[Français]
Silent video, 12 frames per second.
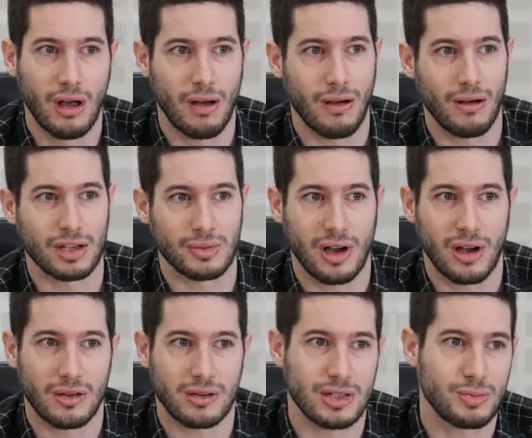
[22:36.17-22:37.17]
euh, je sais
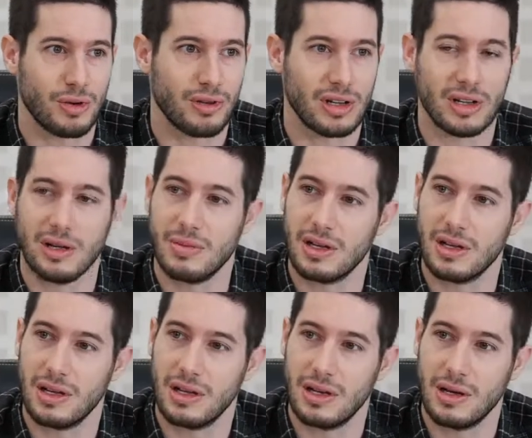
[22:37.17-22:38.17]
pas, si je prends les,
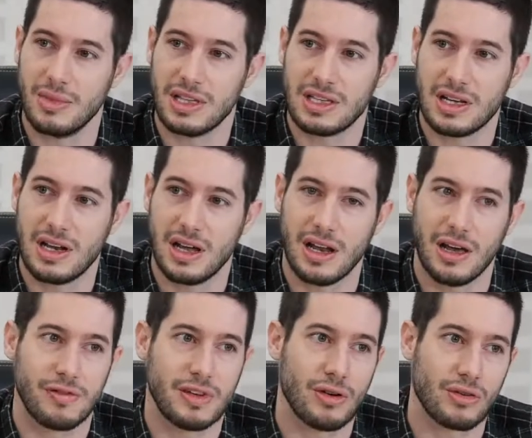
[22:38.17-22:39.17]
les, les, métiers de la, de la,
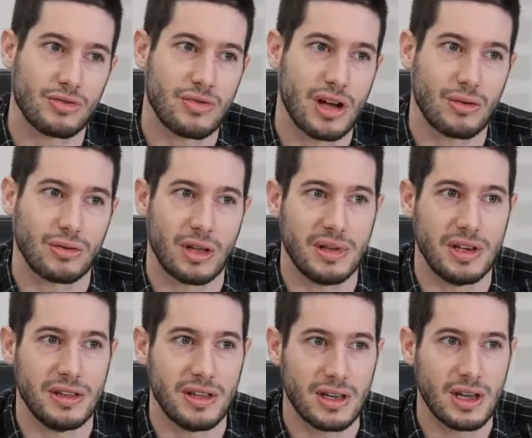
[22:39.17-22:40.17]
finance ou de la
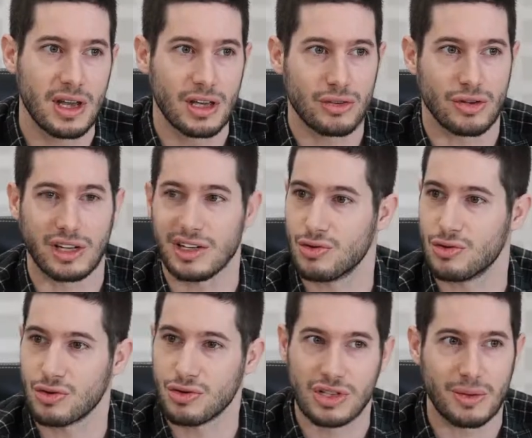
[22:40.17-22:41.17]
comptabilité, sur les réseaux
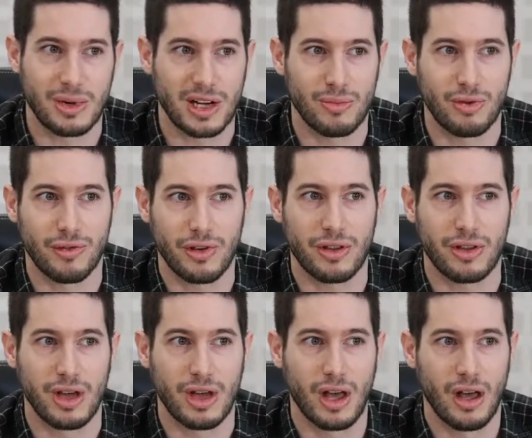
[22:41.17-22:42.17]
sociaux, c'est pas les plus fun. Mm.
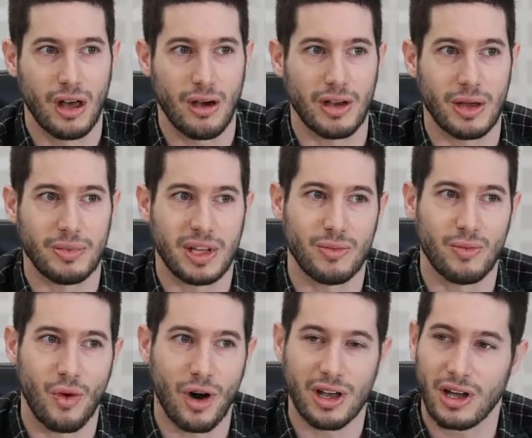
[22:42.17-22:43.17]
Euh, il y a peut-être
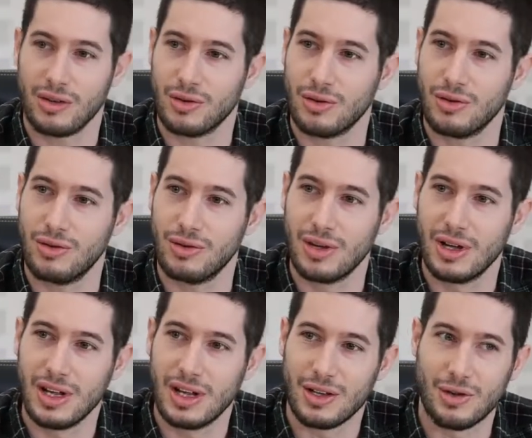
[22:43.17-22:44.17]
moyen de, de,
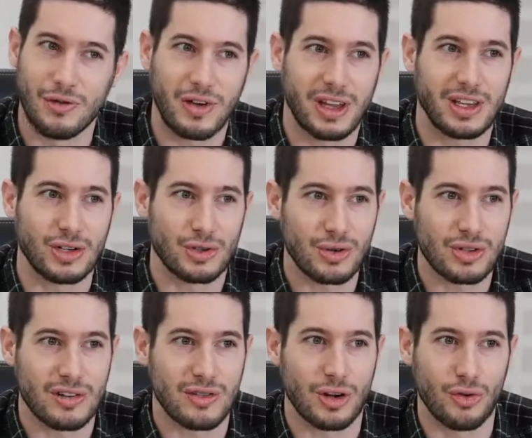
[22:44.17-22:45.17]
de, faire des choses
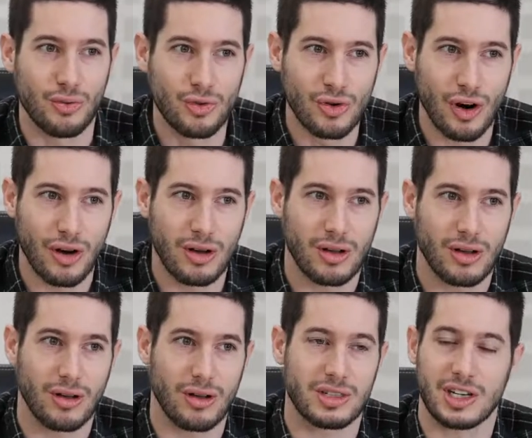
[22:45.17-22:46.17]
avec l'humour, mm.
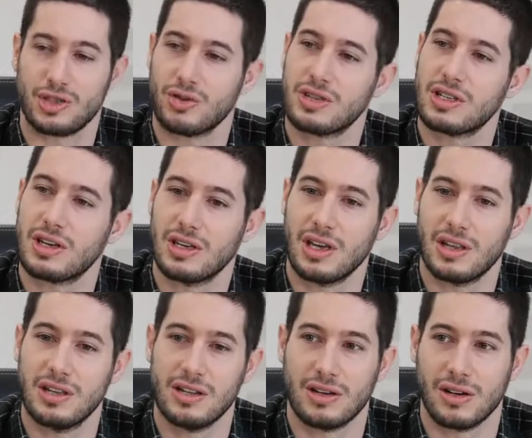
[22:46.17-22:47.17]
euh, sachant que il y a
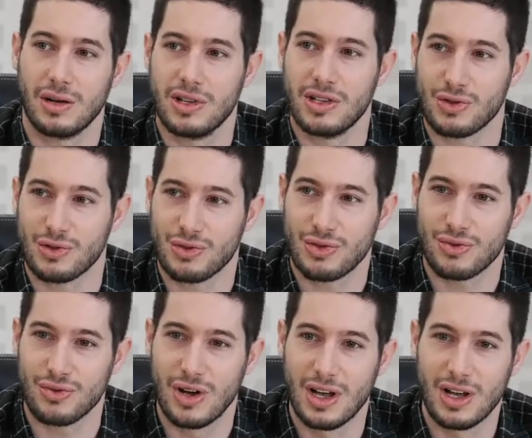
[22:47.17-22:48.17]
des, quand même des enjeux
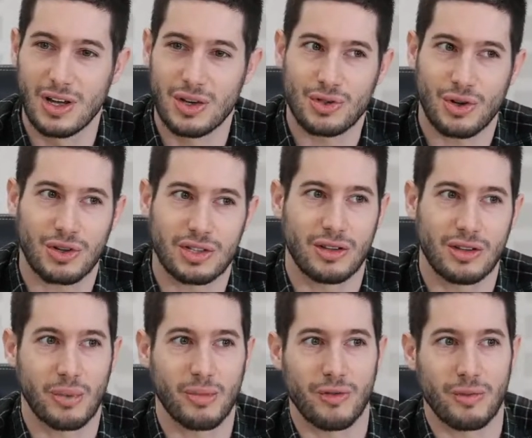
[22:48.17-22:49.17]
où sur leur secteur
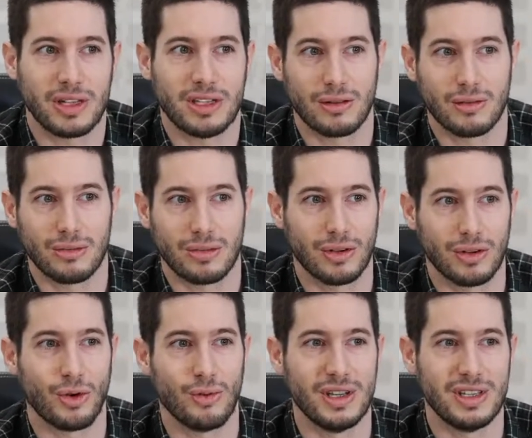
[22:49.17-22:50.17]
ils peuvent pas dire non plus euh,
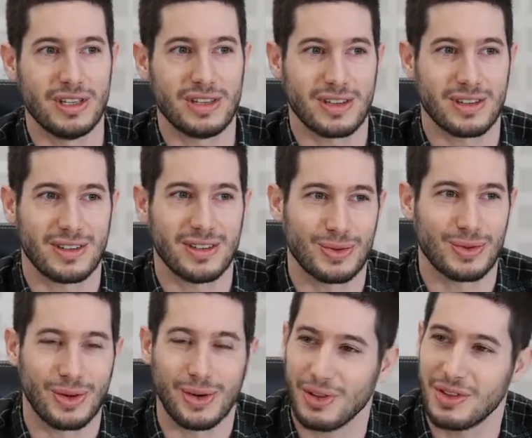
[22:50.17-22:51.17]
trop de bêtises. Hein. Ils
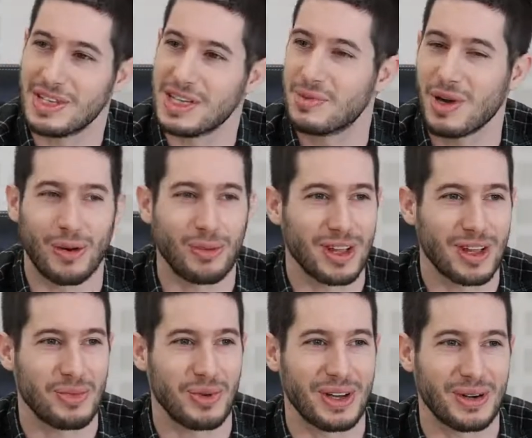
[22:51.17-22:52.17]
ont des experts comptables
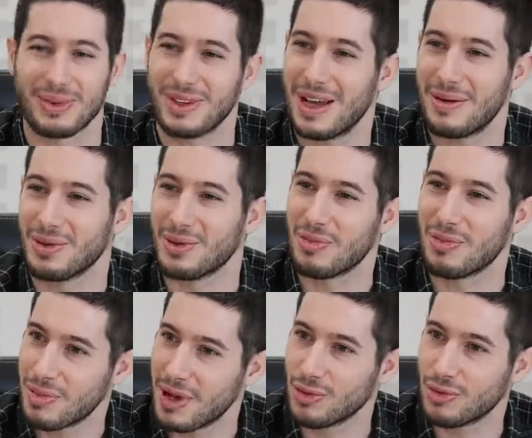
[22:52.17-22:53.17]
pour les comptables, donc ils peuvent
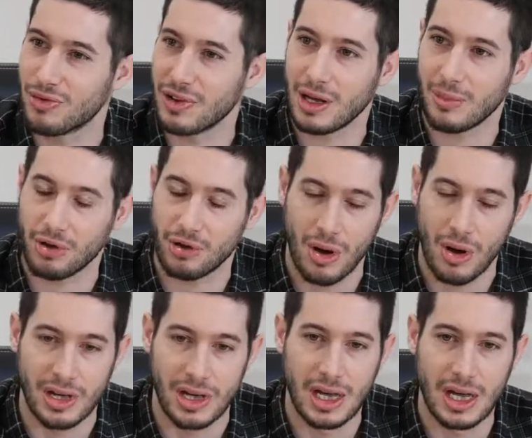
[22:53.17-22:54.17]
pas non plus faire n'importe quoi.
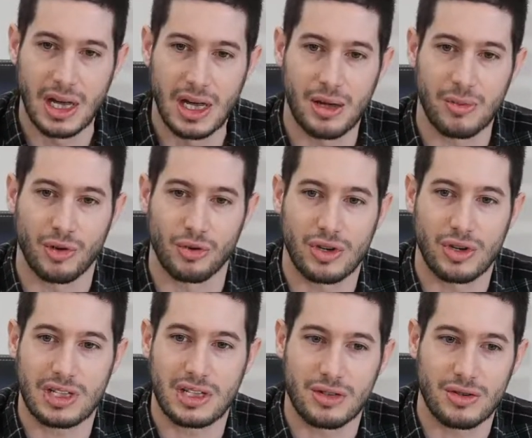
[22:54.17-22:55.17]
Mais, mais en tout
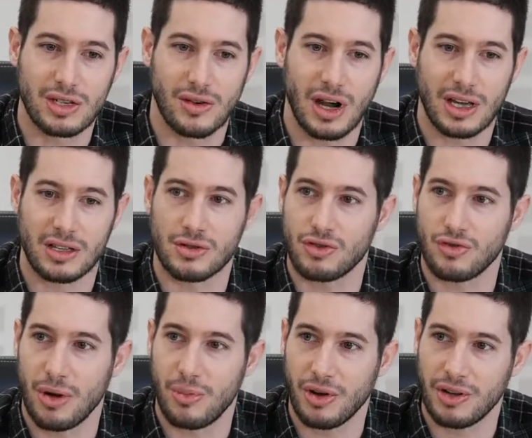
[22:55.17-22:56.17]
cas, c'est de se dire voilà, qu'est-ce que je veux
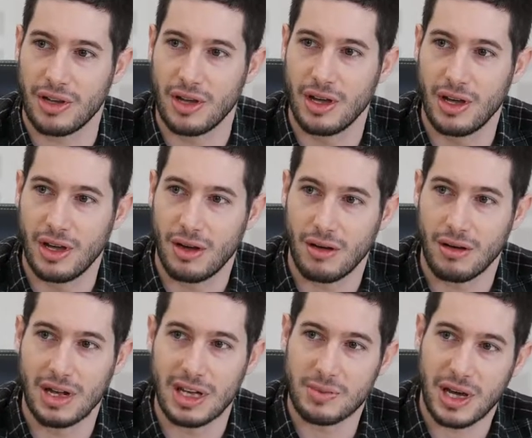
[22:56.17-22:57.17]
apporter De
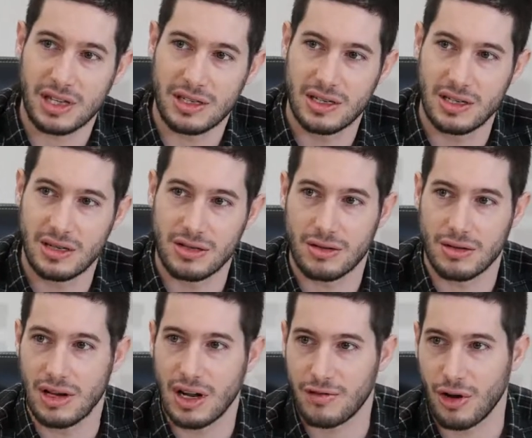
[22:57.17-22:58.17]
l'expertise,
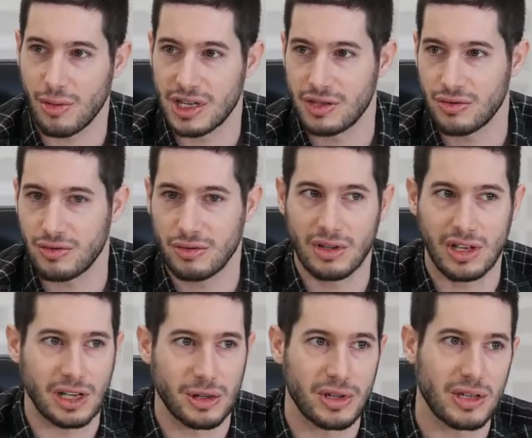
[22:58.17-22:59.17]
de l'information,
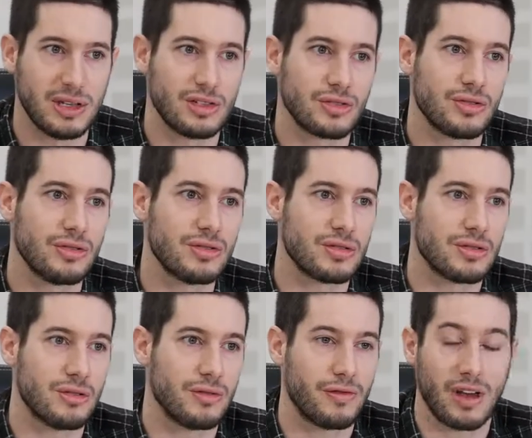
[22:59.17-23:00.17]
décrypter des choses,
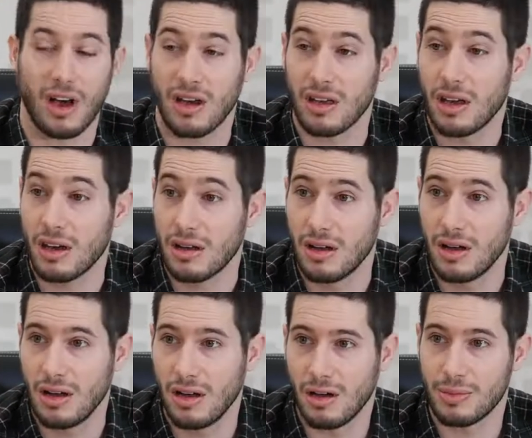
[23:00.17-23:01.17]
mm. faire rire.
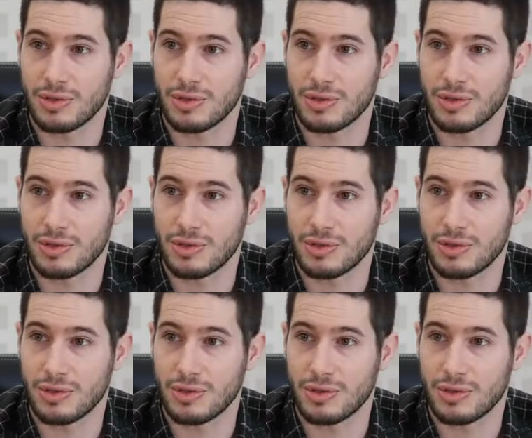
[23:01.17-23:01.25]
Ah, parce